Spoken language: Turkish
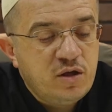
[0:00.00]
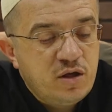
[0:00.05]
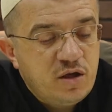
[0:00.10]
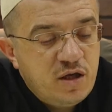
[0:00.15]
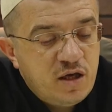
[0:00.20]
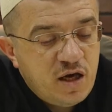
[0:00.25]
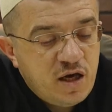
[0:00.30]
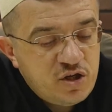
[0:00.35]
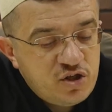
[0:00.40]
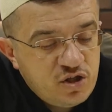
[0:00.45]

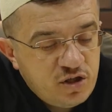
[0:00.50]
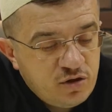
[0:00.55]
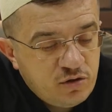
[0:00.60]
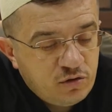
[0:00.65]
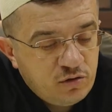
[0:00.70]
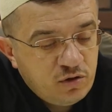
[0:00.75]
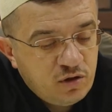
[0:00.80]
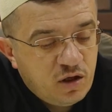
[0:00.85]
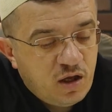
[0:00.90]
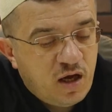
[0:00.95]

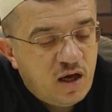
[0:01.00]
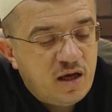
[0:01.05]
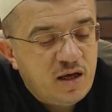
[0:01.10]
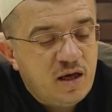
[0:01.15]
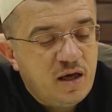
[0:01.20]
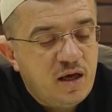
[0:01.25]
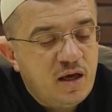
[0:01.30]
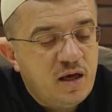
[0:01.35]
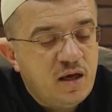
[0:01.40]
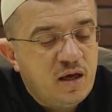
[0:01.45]

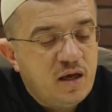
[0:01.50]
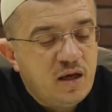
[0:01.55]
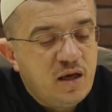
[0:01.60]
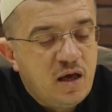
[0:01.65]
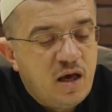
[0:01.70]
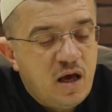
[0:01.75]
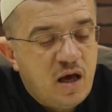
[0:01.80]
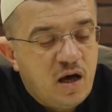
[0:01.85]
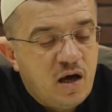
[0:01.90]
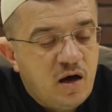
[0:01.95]
yecidullâhe
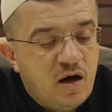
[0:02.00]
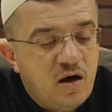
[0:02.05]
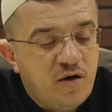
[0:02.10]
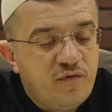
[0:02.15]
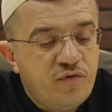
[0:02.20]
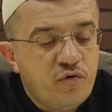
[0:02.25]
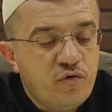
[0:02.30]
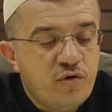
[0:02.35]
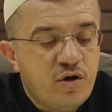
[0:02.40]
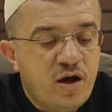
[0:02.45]

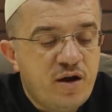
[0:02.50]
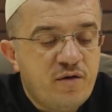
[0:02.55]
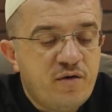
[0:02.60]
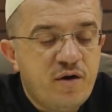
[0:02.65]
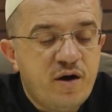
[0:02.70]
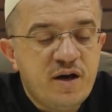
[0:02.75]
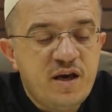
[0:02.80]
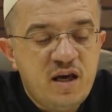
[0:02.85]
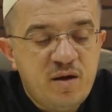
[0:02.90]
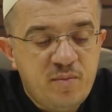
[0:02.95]
gafuran
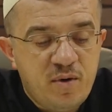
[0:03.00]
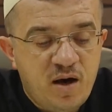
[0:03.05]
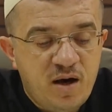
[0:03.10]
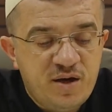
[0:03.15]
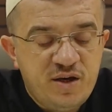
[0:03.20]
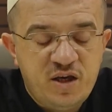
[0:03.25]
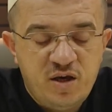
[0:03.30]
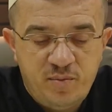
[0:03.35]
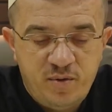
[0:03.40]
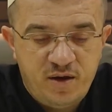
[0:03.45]

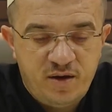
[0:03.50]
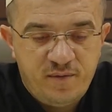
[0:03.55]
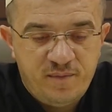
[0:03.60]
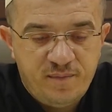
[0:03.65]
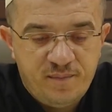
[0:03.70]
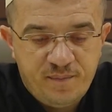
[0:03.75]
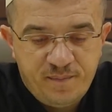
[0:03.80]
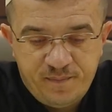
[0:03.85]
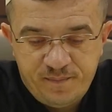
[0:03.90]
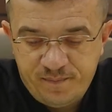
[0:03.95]
rahima gibi.''